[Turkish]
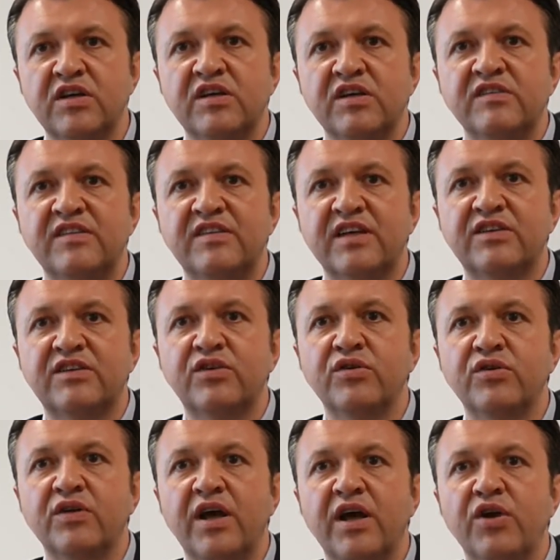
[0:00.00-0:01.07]

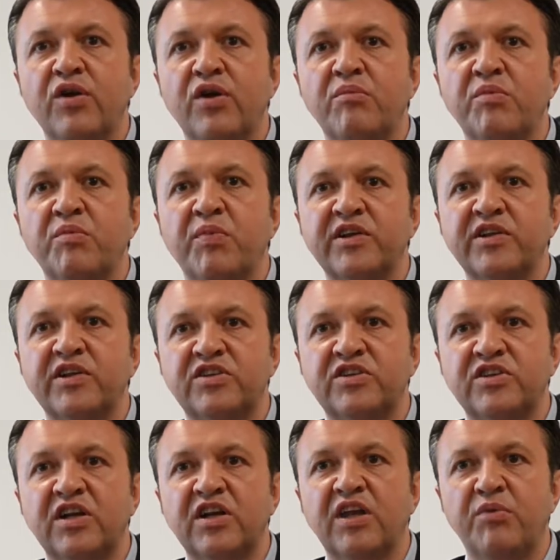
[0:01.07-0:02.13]
sektörün en önemli
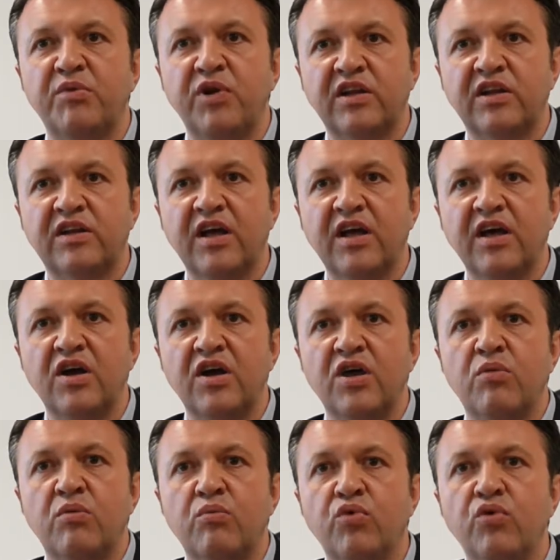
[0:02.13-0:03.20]
paydaşlarıyla birlikte
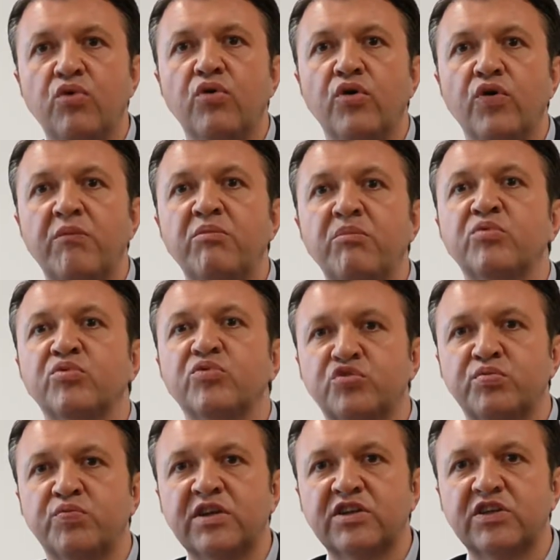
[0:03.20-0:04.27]
bu önemli
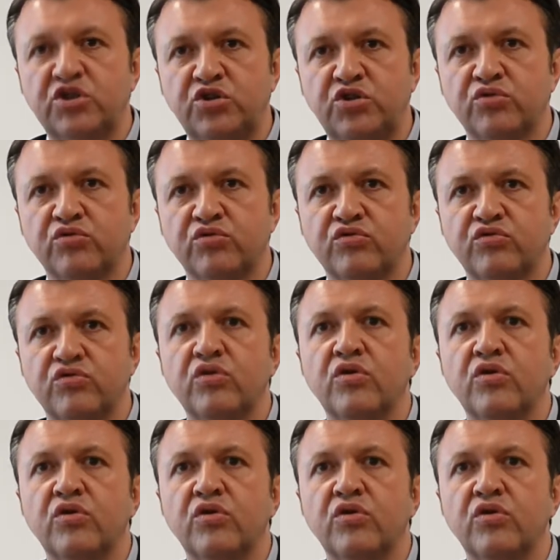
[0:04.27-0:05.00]
buluşmaya taşıyoruz.